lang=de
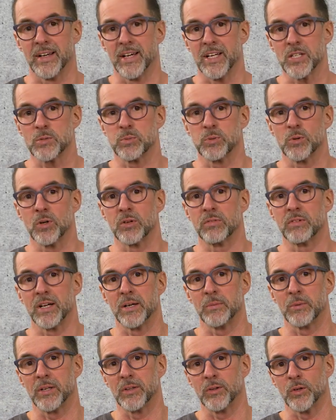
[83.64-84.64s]
Leitspruch war
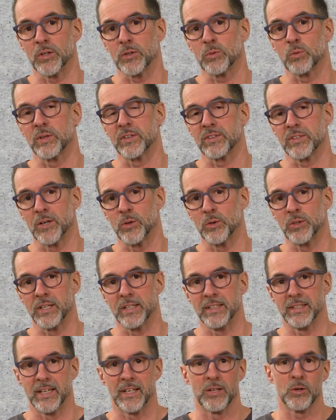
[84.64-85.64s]
immer Not without a
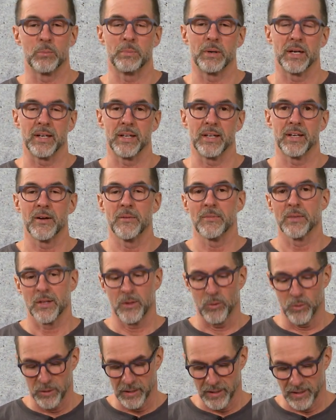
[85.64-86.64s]
Yellow Belly
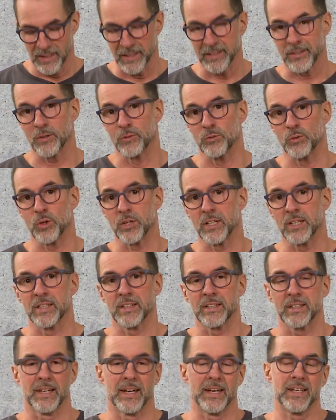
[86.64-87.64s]
und da hat er
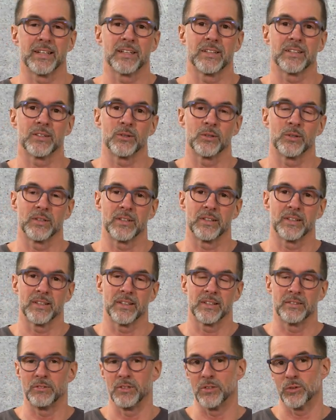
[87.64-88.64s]
wirklich recht und
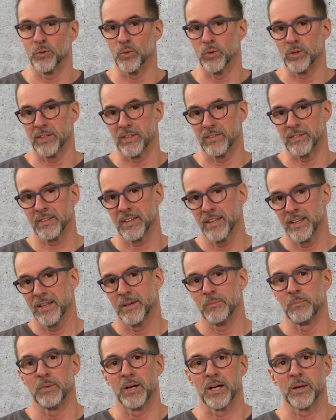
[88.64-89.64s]
äh, wieso, das
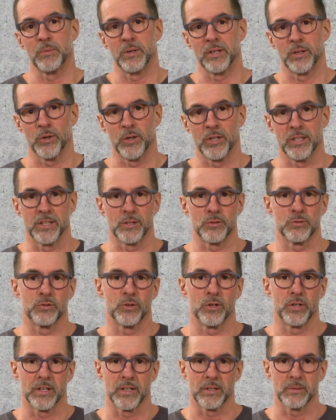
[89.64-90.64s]
machen wir in der heutigen
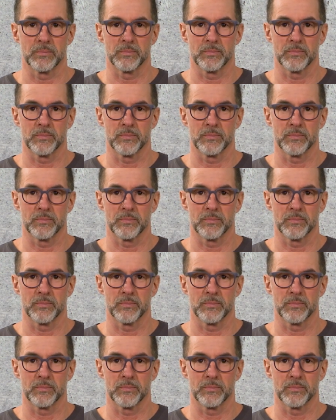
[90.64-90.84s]
Folge.